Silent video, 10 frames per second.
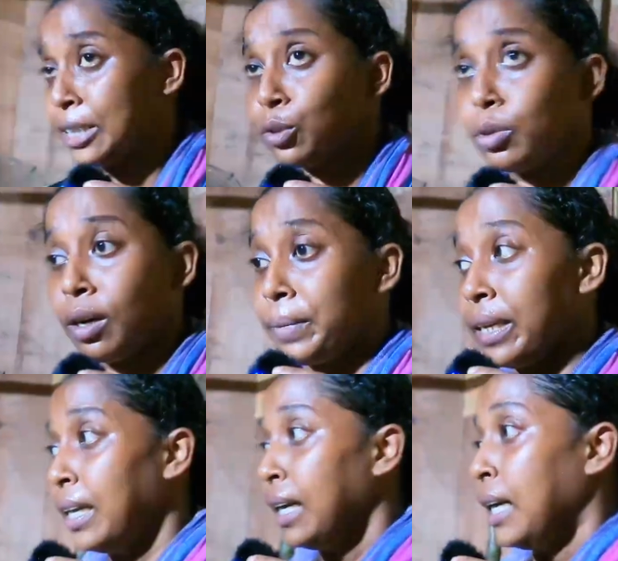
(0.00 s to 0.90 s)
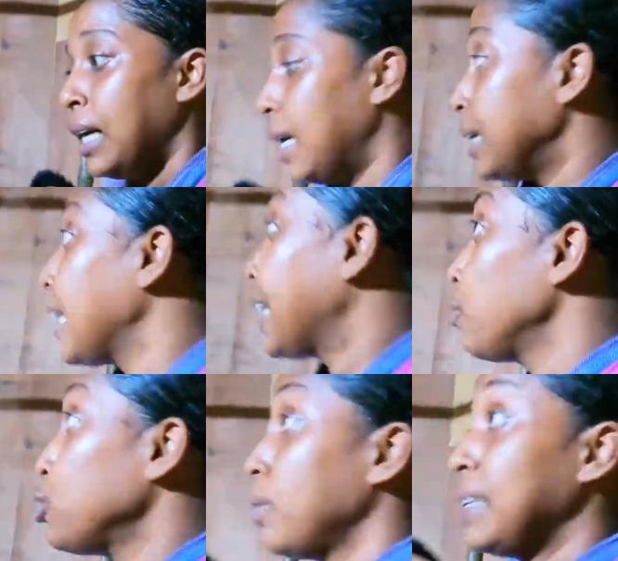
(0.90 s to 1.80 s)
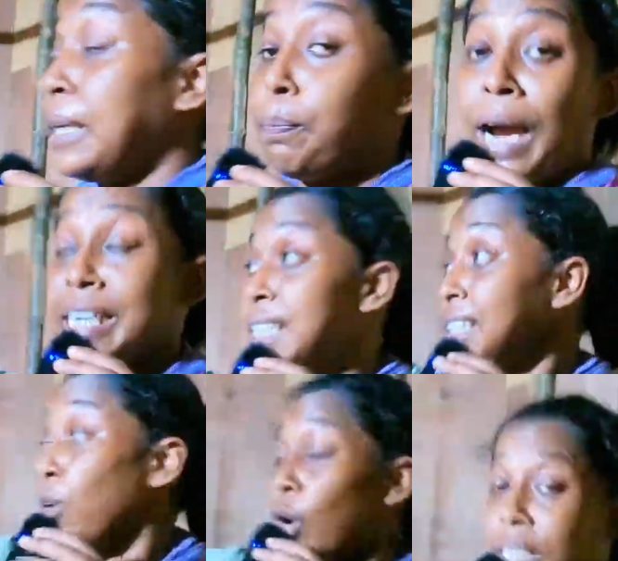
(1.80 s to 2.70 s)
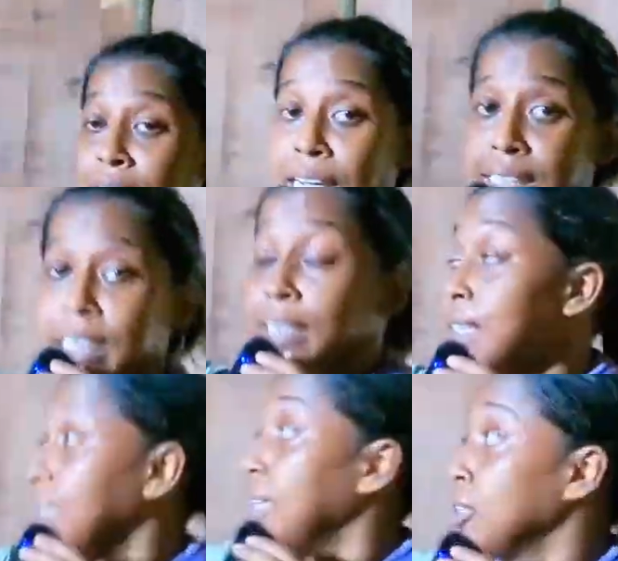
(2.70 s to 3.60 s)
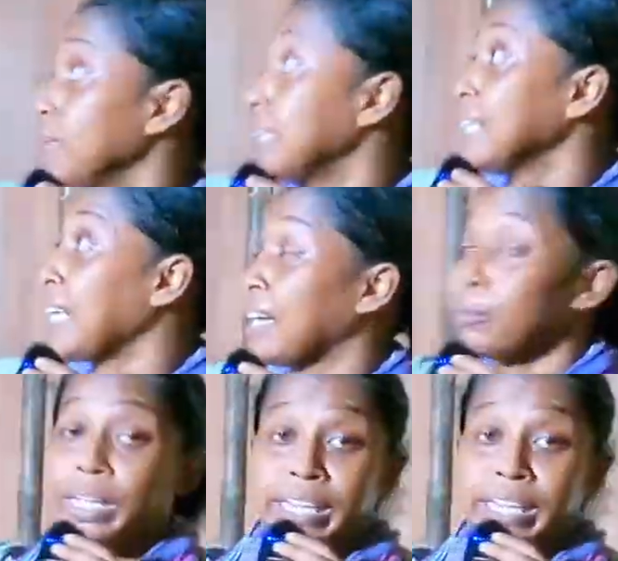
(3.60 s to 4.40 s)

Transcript: যেটুকু আমি দেখে বুঝতে পারছি আর পাশে যে ঘরটা আছে তোমাদেরকে দেখাবো